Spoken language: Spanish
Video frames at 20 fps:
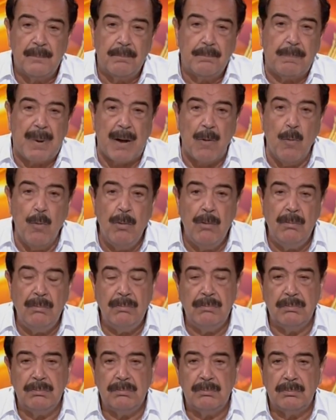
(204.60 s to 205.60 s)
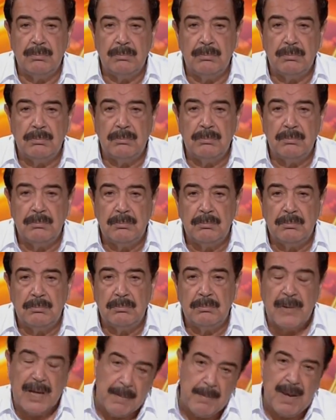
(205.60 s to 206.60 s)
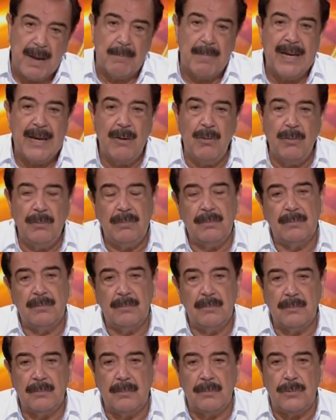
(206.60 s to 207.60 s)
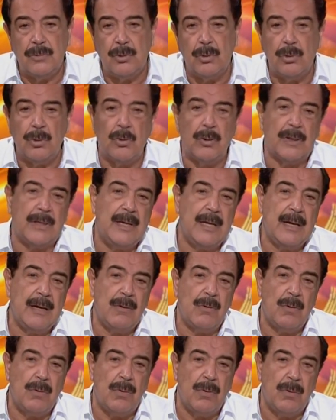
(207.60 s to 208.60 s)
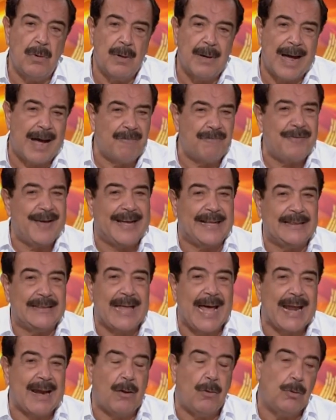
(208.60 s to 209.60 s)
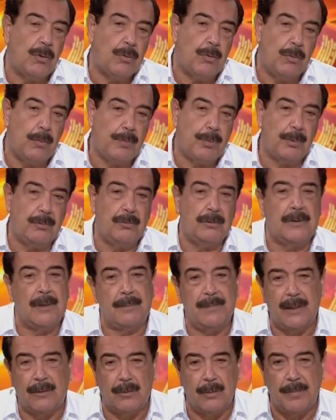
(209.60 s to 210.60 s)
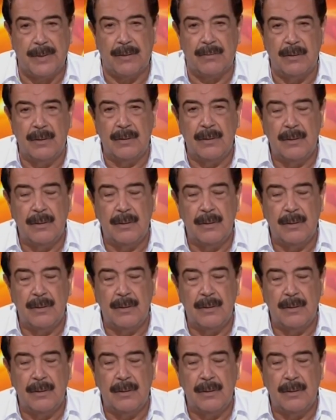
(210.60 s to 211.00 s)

Paul es mi amigo, yo no quiero afectarlo con un pronunciamiento mío.